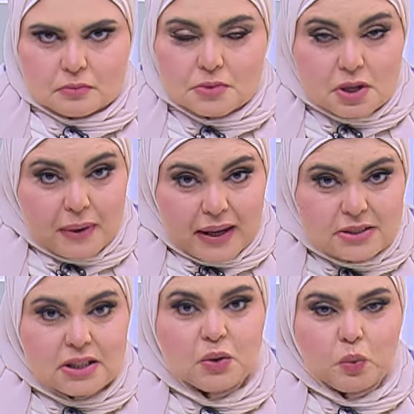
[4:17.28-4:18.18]

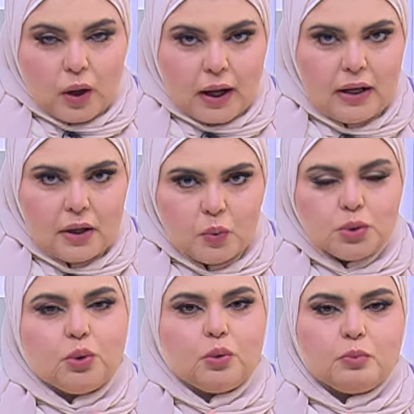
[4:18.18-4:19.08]
زبادي وخل
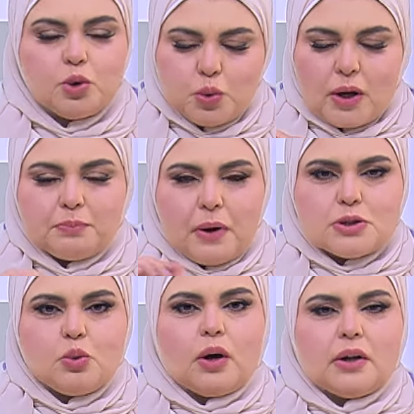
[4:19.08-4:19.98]
وتوم وشويه ميه
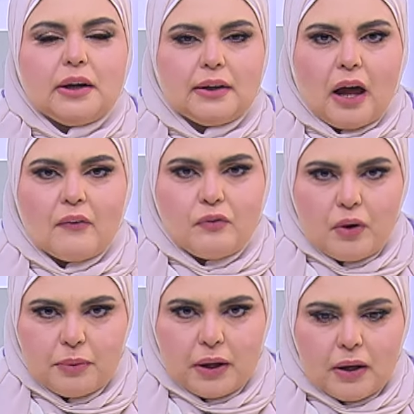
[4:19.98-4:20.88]
صغيرين كده خفيفه
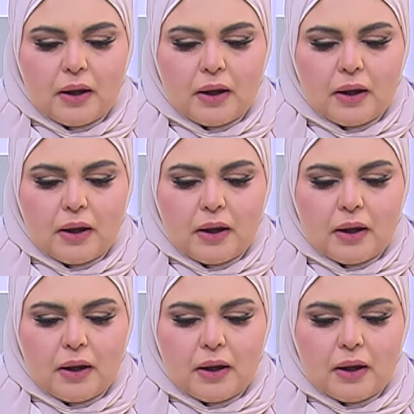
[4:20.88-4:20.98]
بيها